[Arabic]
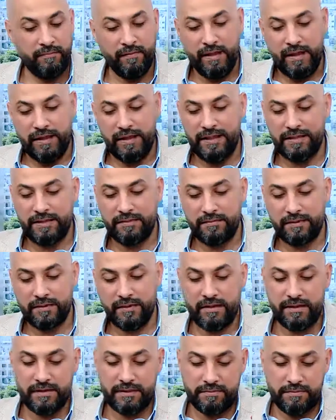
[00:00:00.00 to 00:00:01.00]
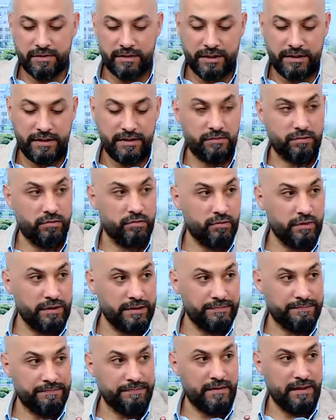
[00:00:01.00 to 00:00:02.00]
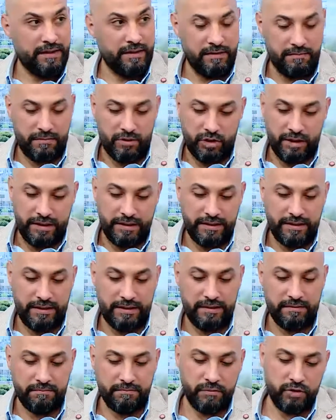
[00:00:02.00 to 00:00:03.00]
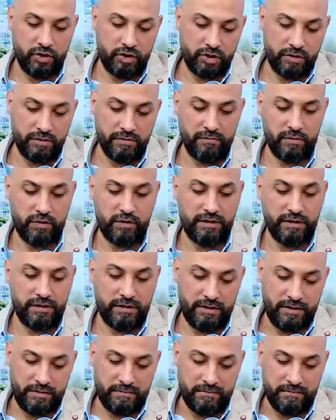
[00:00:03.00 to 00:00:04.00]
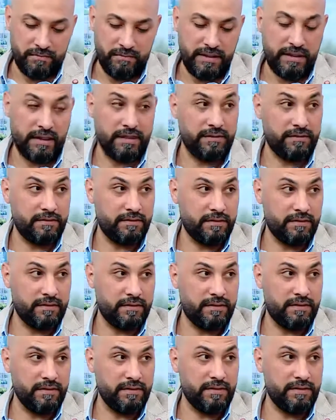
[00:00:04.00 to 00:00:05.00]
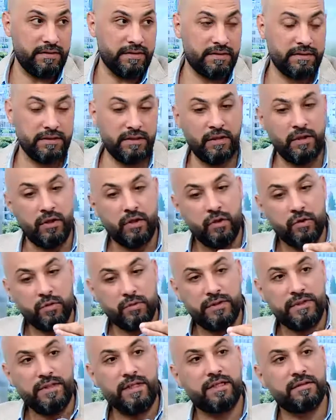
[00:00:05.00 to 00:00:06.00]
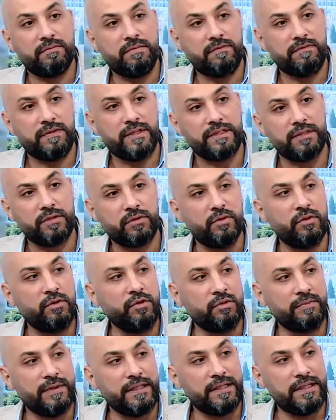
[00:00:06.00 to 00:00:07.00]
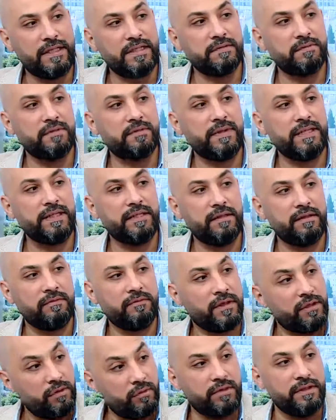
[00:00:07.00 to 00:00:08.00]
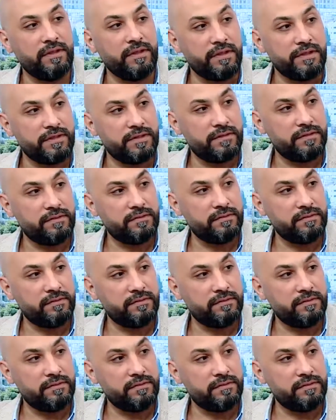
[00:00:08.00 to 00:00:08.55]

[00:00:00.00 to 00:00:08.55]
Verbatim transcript: لازم تنقص بشكل طولي يعني بشكل مش مستقيم آه. بالعرض أوكي. تنقص وتنحط بالفازه كل يومين لازم تبدل المي وتنقص